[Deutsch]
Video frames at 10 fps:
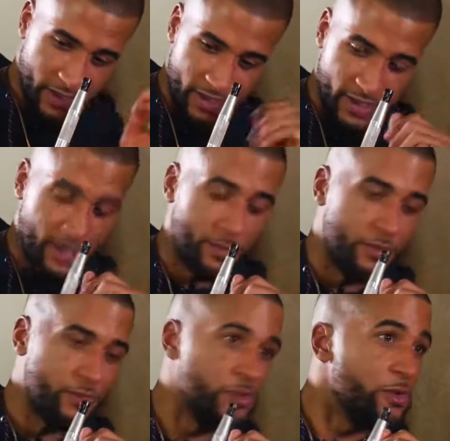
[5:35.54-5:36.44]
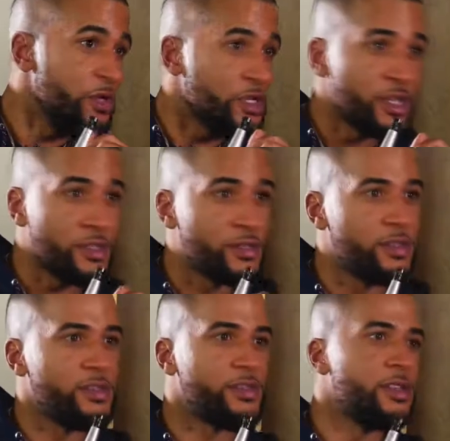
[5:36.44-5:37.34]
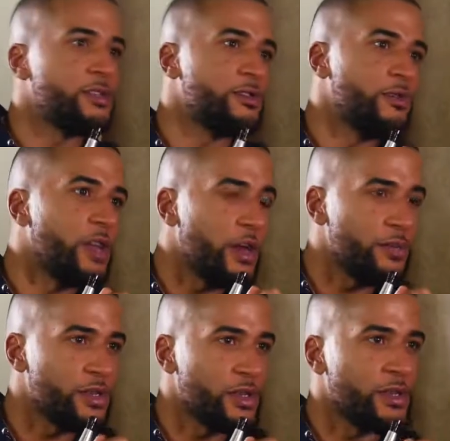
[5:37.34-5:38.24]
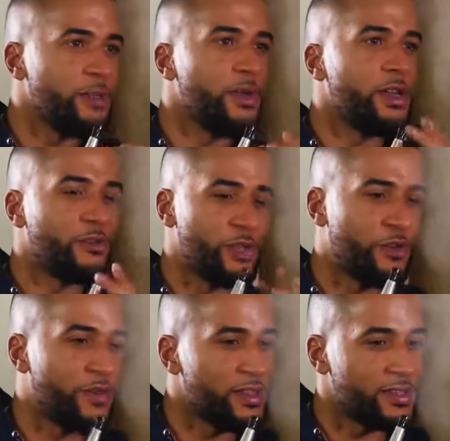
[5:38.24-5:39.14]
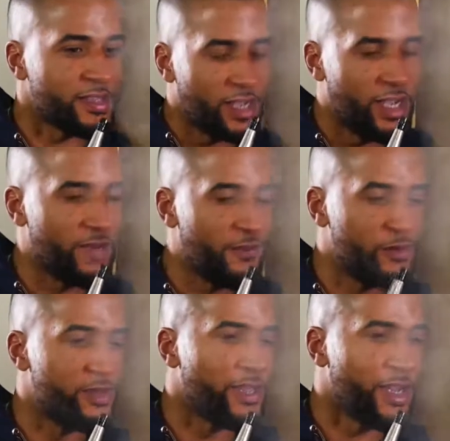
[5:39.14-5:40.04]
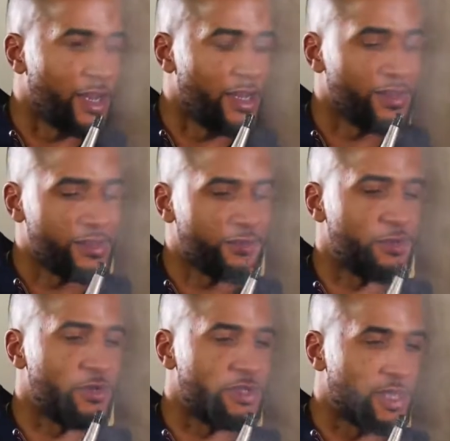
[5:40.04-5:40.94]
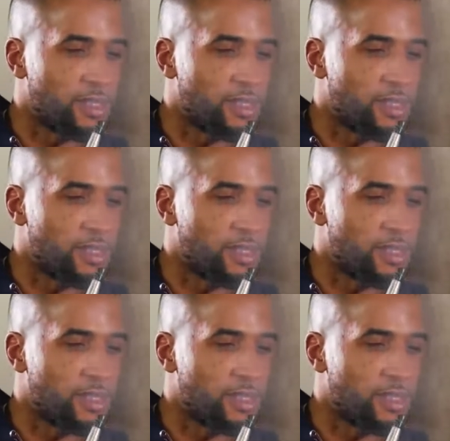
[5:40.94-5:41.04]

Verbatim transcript: Pentagramm und so Geschichten, dies, das. Und da ja. habe ich dann gemerkt, ich fand es geil, wie du das erklärt hast, wie du